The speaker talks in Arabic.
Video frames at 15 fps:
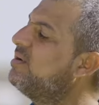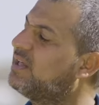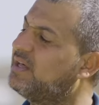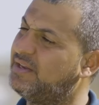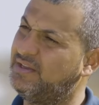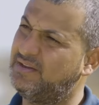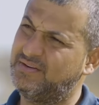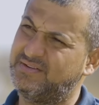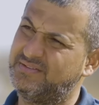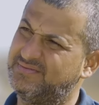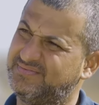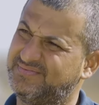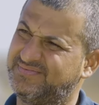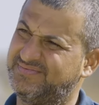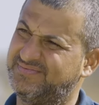بالقريه هنا
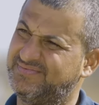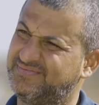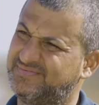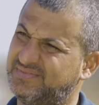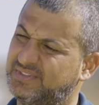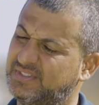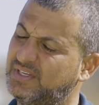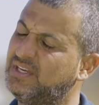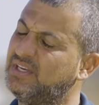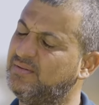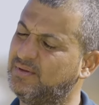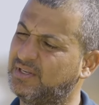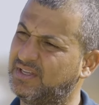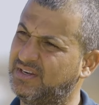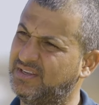اه بالقريه
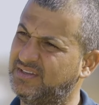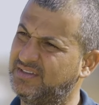إيه، هنا قريب,